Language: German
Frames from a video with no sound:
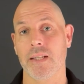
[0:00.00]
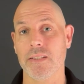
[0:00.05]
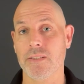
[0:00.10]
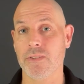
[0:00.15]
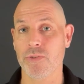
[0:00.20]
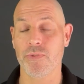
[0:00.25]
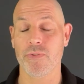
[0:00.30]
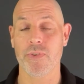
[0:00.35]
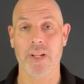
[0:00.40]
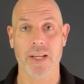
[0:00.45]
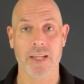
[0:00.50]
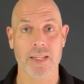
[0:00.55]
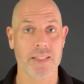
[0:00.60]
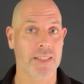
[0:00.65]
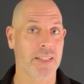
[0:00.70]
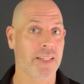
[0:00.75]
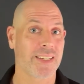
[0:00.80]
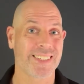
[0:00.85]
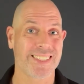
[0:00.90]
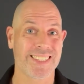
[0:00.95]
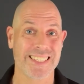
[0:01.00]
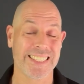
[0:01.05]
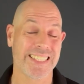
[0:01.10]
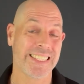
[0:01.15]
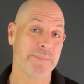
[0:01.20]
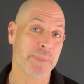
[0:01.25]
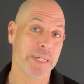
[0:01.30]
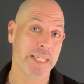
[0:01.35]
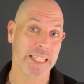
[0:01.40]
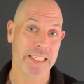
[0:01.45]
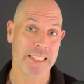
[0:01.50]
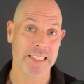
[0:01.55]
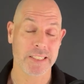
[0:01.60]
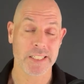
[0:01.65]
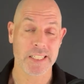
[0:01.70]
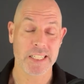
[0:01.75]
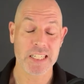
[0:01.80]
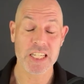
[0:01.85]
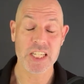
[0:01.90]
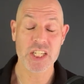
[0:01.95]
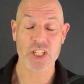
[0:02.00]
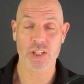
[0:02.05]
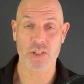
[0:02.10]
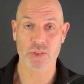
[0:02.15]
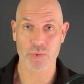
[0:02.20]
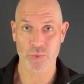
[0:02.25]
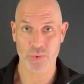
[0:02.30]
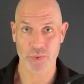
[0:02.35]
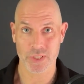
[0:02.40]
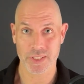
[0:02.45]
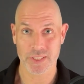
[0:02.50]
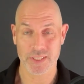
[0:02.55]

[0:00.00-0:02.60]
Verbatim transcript: dass sie vielleicht bei dir nicht gesund